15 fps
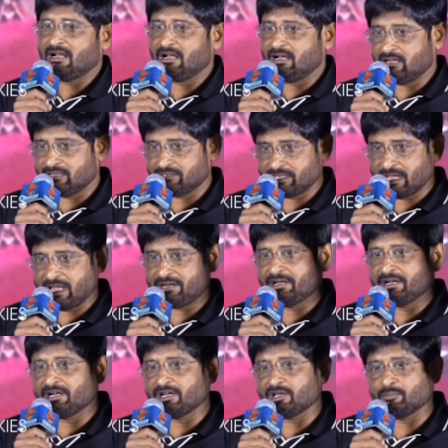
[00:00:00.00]
ఆ శారీ
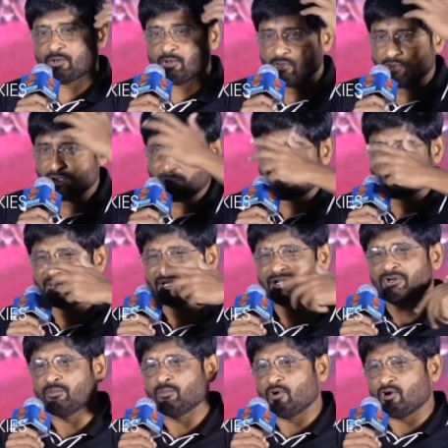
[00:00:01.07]
గెటప్లో ఆ
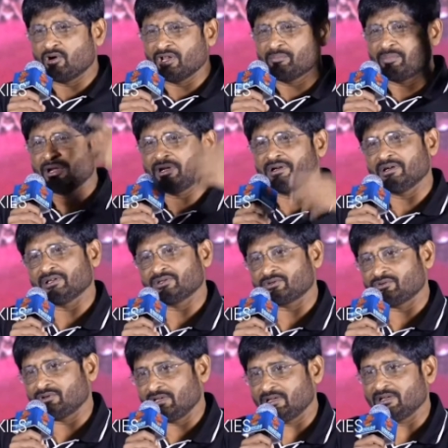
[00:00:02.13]
పెయింట్ బాడీ పెయింట్
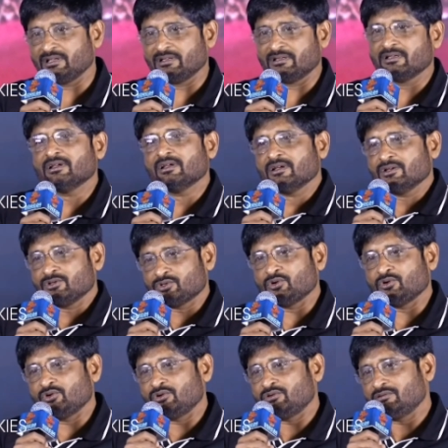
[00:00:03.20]
వేసుకుని ఇవన్నీ సో
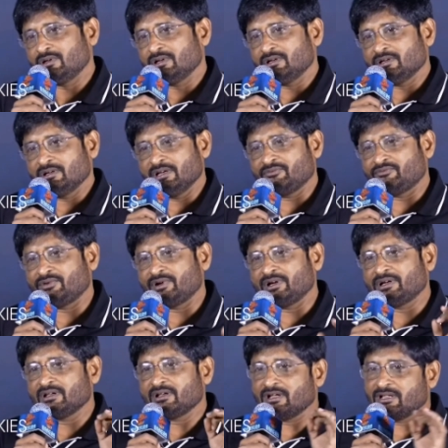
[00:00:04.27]

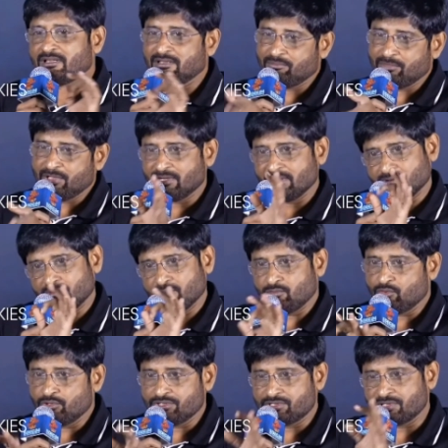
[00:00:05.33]
డెఫినెట్గా అది మీరు
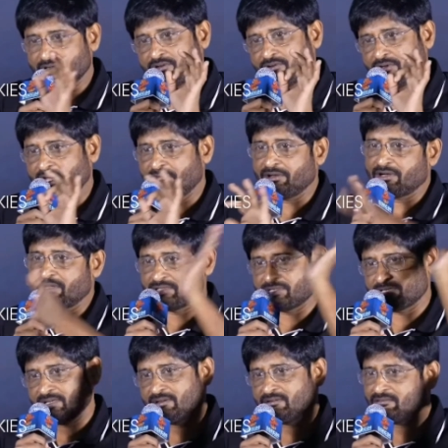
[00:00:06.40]
ఊహించినట్టు హెయిర్
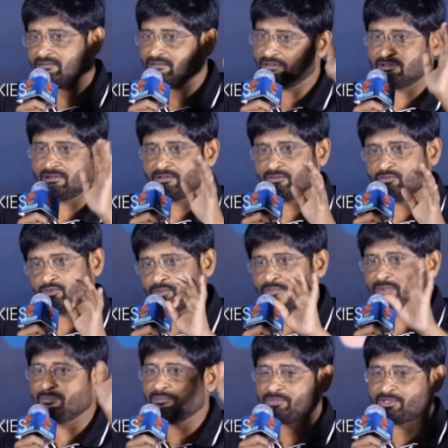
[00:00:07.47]
రైజింగ్ గూజ్
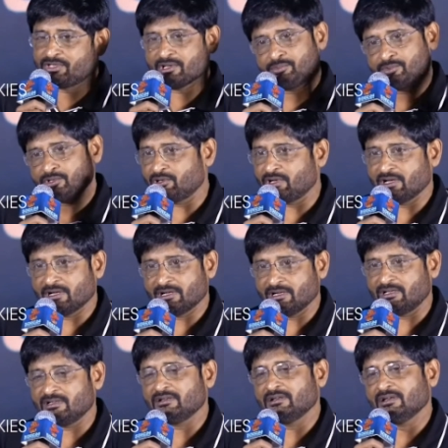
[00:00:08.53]
బంప్స్ అనండి